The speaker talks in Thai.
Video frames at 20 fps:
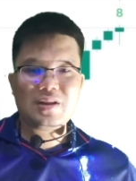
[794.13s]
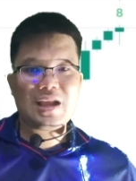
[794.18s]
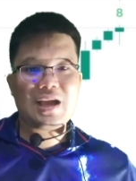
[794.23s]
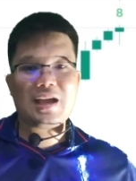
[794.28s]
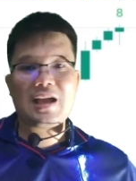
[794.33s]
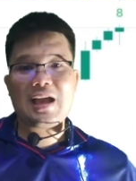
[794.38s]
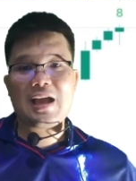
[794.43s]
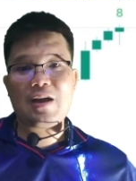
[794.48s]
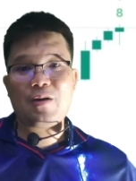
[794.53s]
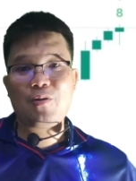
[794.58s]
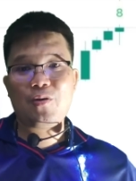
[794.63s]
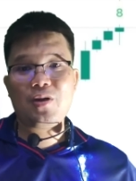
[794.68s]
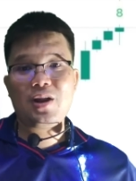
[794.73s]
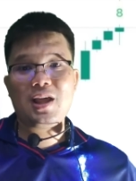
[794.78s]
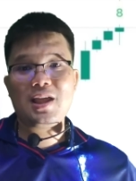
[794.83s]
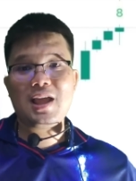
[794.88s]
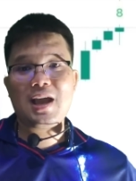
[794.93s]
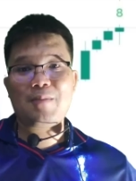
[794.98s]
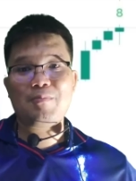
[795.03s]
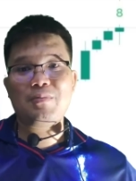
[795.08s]
ราคาโคต
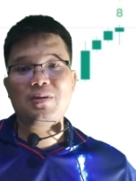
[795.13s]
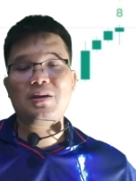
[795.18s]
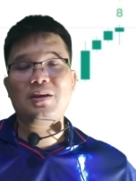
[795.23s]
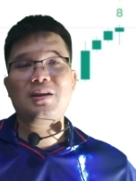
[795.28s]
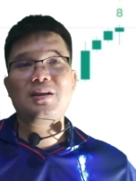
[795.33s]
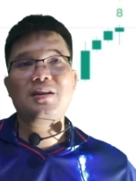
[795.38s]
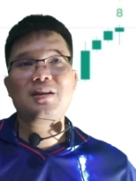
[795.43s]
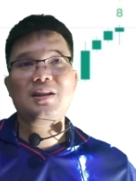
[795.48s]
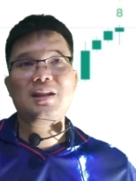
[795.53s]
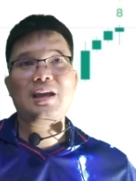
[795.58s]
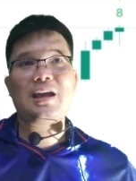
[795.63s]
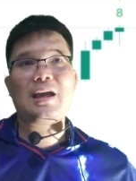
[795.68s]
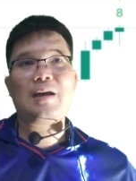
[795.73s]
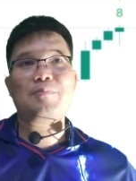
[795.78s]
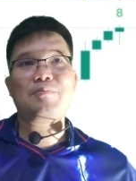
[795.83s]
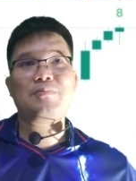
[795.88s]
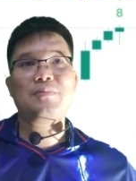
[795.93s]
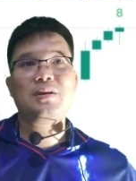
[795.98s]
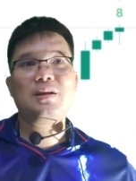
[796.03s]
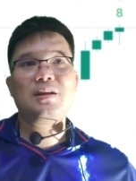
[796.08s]
รระยำเลยนะค
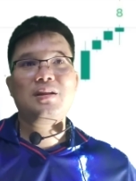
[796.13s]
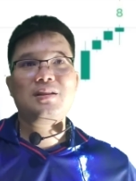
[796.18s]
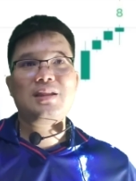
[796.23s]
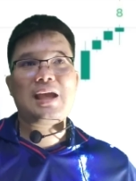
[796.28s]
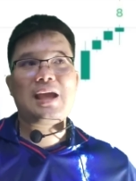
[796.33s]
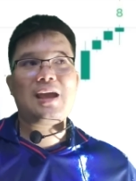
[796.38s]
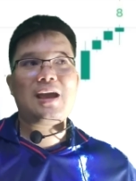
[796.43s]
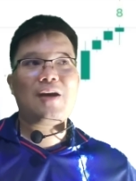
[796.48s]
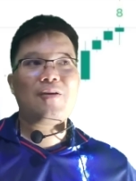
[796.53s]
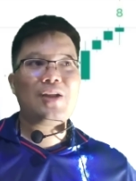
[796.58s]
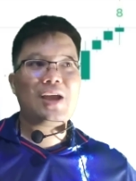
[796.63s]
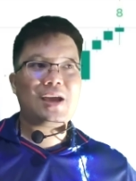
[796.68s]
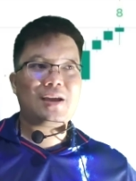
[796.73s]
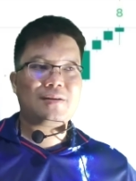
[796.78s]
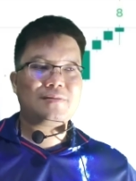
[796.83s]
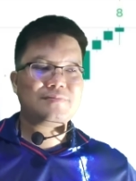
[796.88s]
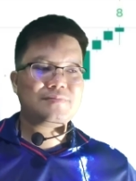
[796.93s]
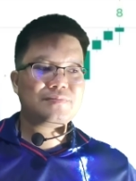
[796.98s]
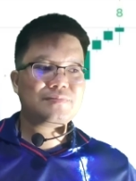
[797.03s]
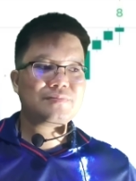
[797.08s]
รับแต่เอาแหละ